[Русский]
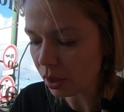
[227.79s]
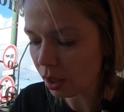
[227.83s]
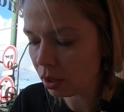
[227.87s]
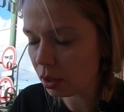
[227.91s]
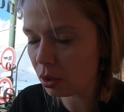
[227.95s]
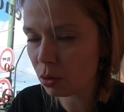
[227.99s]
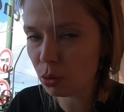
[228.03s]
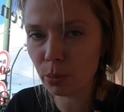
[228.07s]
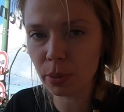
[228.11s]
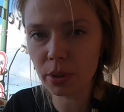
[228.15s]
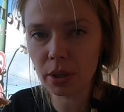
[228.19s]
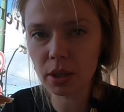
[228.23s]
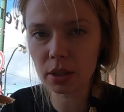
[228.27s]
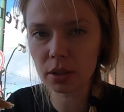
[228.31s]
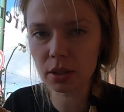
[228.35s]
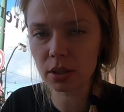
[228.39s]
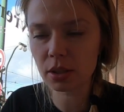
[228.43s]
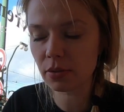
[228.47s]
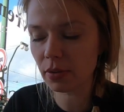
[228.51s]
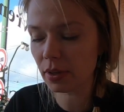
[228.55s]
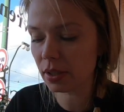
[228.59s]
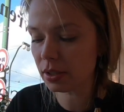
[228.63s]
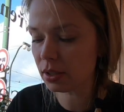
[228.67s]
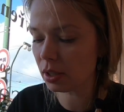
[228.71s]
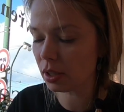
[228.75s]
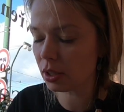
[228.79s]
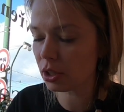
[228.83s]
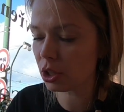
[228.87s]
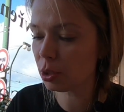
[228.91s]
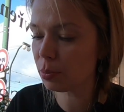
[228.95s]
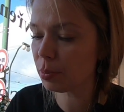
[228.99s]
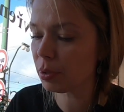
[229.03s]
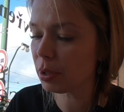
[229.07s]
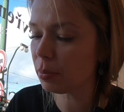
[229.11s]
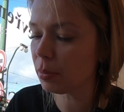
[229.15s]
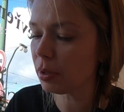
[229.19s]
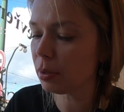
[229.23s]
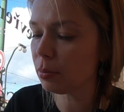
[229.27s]
Рубрика называется
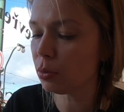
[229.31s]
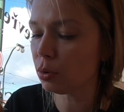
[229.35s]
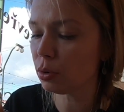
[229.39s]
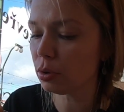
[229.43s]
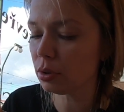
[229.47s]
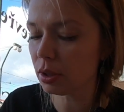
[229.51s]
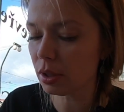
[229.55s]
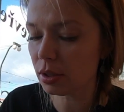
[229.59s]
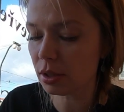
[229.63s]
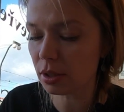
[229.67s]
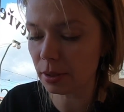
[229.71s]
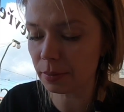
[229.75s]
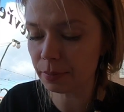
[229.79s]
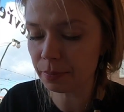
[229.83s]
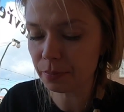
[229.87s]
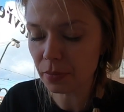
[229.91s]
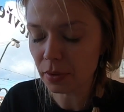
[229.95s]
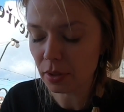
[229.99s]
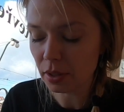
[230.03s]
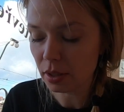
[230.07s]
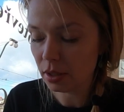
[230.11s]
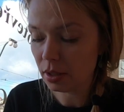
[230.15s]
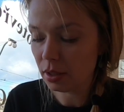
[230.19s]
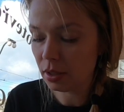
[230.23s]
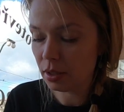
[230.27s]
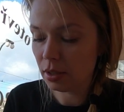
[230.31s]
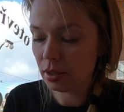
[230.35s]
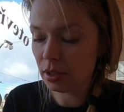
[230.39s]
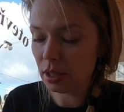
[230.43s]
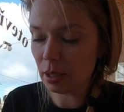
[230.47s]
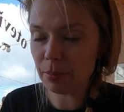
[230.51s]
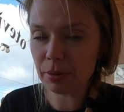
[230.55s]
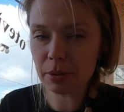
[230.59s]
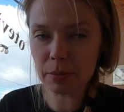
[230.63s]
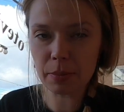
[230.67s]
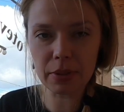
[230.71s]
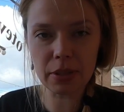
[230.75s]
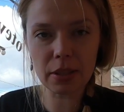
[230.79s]
«Ошибки моей молодости». Я
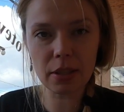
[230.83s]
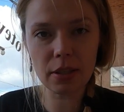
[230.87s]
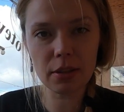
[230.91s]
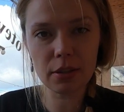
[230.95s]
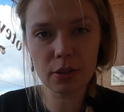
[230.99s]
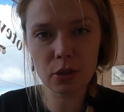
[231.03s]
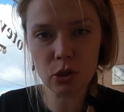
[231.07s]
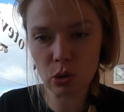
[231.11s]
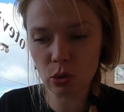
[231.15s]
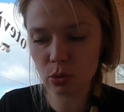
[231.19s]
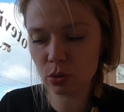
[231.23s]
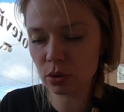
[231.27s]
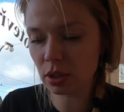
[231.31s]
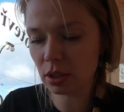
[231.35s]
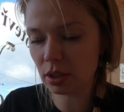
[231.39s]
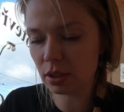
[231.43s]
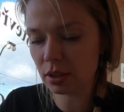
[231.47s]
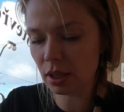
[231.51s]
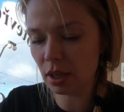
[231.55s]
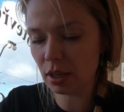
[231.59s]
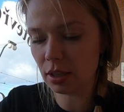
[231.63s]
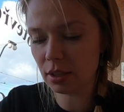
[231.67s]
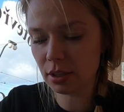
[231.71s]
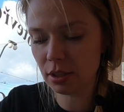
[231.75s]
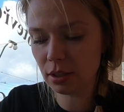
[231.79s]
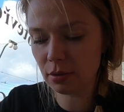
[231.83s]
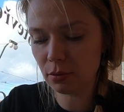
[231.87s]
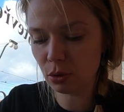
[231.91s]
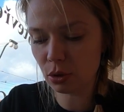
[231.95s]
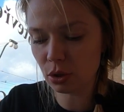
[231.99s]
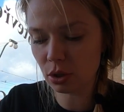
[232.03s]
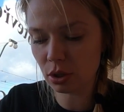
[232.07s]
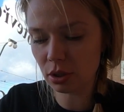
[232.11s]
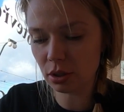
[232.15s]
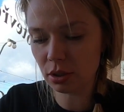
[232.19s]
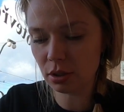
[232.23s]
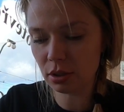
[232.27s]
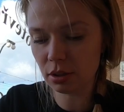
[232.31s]
посмотрела, что заказали
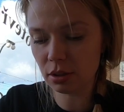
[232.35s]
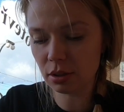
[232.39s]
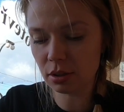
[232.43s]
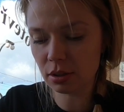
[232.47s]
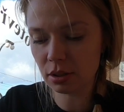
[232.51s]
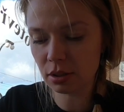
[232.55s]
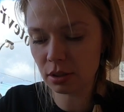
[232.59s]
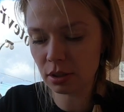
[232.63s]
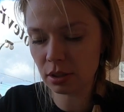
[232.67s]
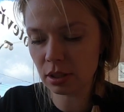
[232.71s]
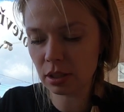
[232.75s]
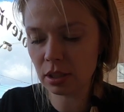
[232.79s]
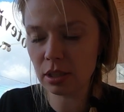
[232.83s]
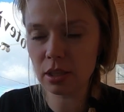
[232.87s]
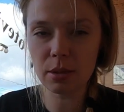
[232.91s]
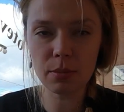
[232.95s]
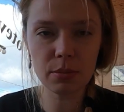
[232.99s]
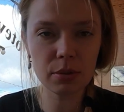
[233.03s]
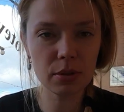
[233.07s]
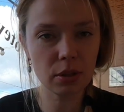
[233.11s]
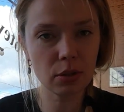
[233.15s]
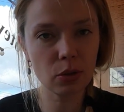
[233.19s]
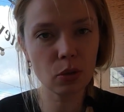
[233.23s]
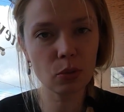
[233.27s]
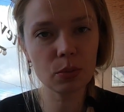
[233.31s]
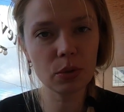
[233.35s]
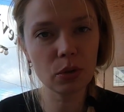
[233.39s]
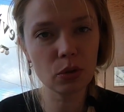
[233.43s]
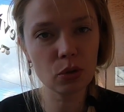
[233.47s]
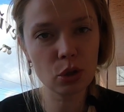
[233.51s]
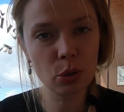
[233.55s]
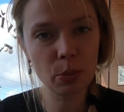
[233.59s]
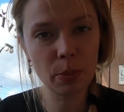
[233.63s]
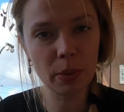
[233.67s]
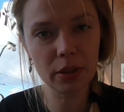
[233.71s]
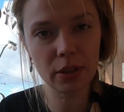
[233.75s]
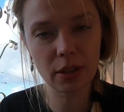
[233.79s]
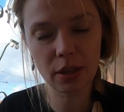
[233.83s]
девушки за соседним столом, мне
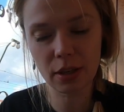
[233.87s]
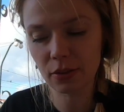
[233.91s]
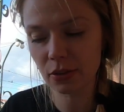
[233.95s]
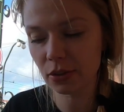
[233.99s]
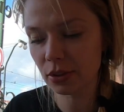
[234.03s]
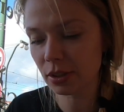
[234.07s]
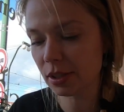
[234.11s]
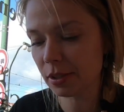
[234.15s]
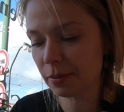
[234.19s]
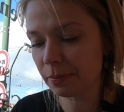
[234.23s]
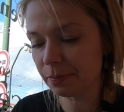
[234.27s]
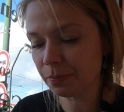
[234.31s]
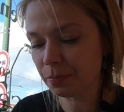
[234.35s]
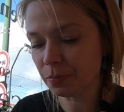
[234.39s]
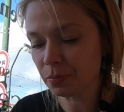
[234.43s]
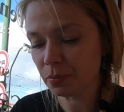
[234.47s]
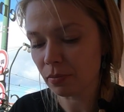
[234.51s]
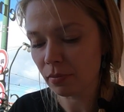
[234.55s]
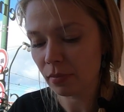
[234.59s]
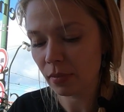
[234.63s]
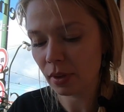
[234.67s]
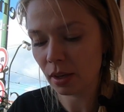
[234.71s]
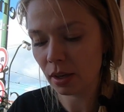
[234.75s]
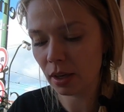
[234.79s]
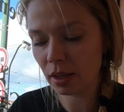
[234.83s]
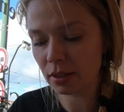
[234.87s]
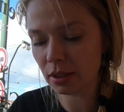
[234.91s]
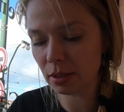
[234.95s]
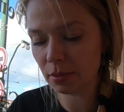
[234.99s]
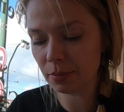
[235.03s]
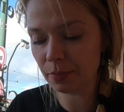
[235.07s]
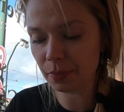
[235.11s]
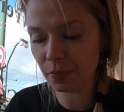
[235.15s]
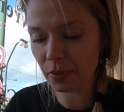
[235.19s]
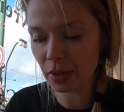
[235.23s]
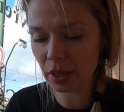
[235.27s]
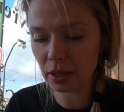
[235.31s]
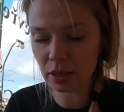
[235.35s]
очень понравилось. Это
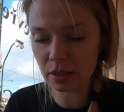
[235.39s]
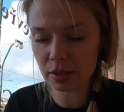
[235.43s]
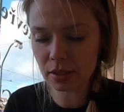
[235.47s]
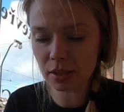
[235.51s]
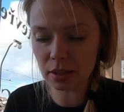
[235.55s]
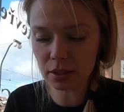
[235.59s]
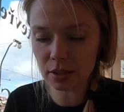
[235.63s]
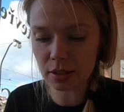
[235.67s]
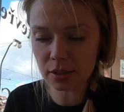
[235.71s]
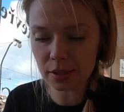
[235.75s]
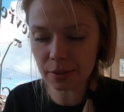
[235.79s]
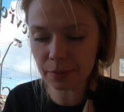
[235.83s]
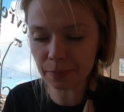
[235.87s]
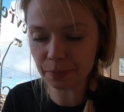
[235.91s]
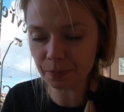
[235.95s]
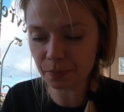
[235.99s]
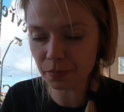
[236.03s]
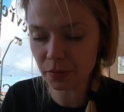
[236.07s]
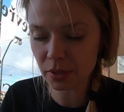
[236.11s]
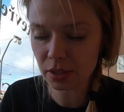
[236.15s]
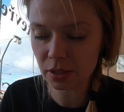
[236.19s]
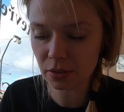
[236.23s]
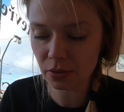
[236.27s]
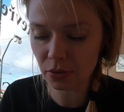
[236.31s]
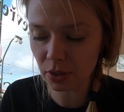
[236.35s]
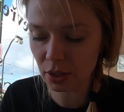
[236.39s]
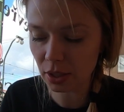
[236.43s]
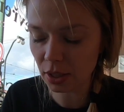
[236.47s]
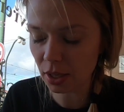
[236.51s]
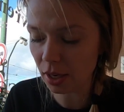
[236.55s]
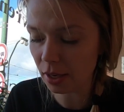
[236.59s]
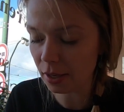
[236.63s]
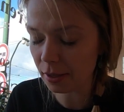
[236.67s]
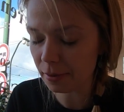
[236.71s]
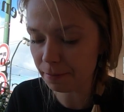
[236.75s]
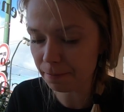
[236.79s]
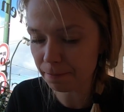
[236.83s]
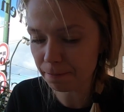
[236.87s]
оказалась
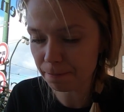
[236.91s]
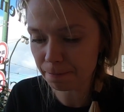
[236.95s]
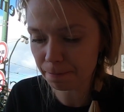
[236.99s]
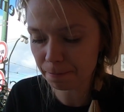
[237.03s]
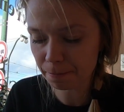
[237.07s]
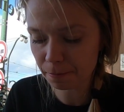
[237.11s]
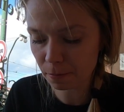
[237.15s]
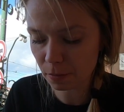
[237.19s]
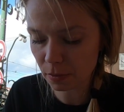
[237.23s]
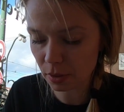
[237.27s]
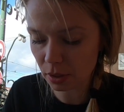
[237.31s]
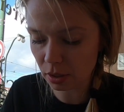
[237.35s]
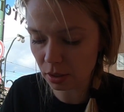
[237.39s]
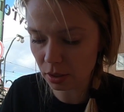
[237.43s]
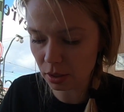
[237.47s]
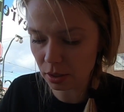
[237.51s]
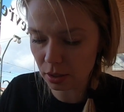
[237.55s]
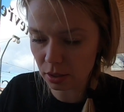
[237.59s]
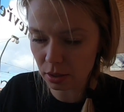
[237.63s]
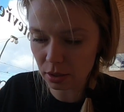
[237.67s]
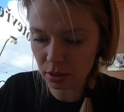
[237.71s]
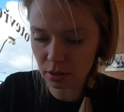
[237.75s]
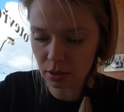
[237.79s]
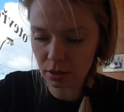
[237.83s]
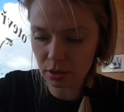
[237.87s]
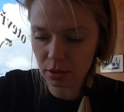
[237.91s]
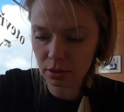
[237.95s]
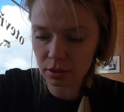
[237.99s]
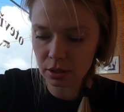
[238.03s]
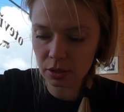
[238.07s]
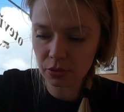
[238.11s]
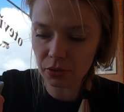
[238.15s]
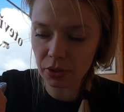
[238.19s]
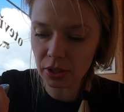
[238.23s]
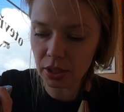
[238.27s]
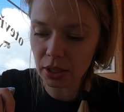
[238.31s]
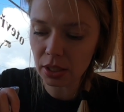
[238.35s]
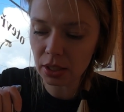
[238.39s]
свинья, э,
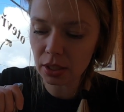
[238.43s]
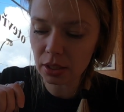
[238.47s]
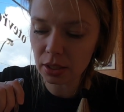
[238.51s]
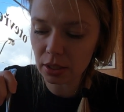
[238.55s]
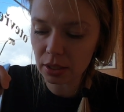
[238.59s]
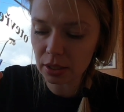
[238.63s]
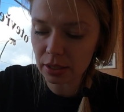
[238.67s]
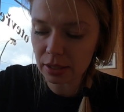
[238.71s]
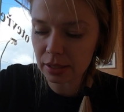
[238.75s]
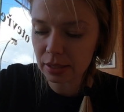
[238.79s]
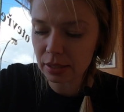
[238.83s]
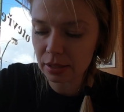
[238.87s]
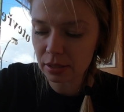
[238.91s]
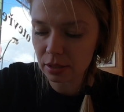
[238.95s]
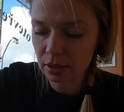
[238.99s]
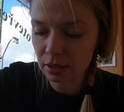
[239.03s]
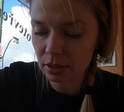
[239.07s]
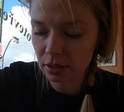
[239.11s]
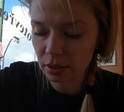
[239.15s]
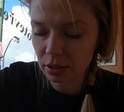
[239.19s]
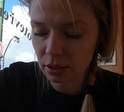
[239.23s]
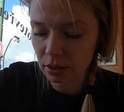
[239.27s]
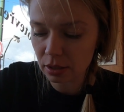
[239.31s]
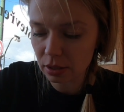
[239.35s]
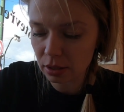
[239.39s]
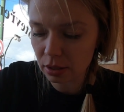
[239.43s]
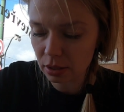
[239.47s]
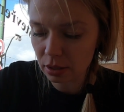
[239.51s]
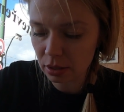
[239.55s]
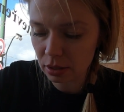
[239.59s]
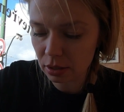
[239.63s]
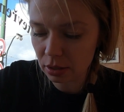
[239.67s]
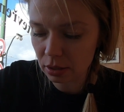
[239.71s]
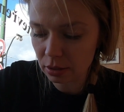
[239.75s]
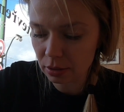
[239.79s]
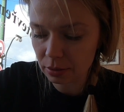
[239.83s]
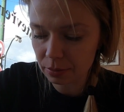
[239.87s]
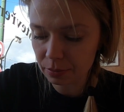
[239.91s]
свинина с,
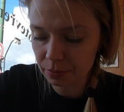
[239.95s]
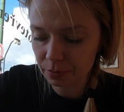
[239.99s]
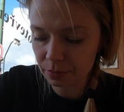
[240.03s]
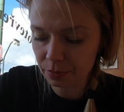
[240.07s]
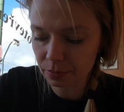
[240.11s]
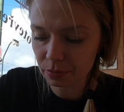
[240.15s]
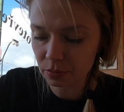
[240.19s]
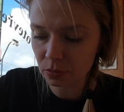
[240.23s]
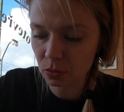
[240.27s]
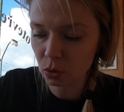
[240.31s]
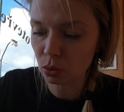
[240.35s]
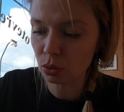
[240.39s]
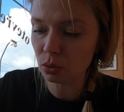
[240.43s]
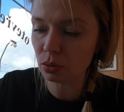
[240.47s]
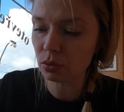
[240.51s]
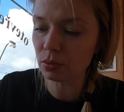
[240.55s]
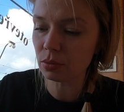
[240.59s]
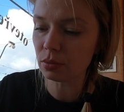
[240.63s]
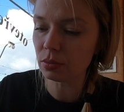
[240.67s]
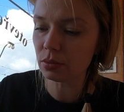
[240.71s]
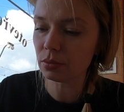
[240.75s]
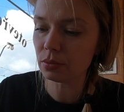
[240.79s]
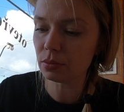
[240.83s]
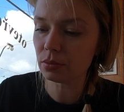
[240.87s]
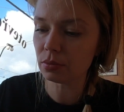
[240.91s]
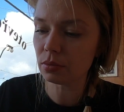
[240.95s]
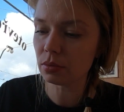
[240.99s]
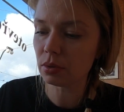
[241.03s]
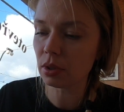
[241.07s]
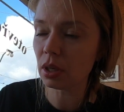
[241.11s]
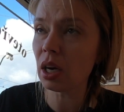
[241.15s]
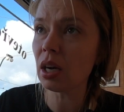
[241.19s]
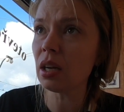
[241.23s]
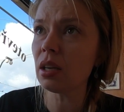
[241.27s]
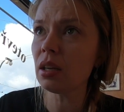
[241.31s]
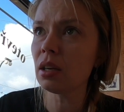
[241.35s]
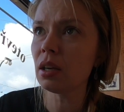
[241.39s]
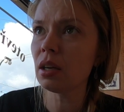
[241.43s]
э, ну,
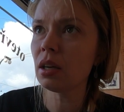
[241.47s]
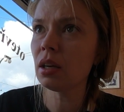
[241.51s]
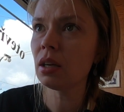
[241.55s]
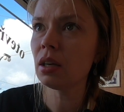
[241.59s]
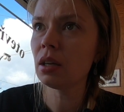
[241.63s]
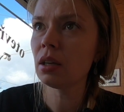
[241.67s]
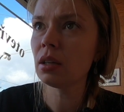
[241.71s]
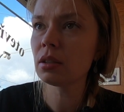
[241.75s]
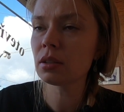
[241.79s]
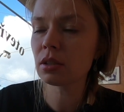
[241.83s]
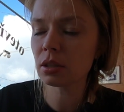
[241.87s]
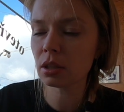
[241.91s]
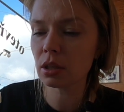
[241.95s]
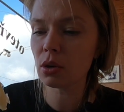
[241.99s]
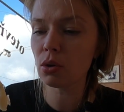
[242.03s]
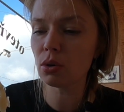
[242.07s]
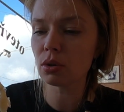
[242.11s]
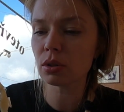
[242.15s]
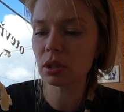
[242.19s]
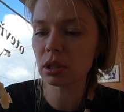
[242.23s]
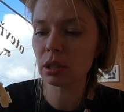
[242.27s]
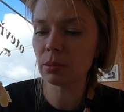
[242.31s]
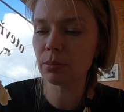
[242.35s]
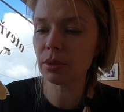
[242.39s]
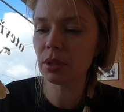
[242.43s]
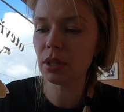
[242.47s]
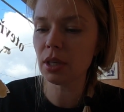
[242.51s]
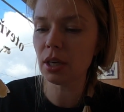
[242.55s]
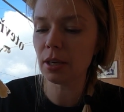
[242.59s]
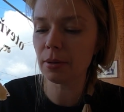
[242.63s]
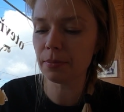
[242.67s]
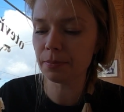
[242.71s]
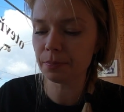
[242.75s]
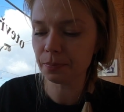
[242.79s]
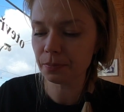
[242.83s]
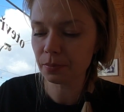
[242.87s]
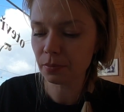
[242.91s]
а? С клетками, да.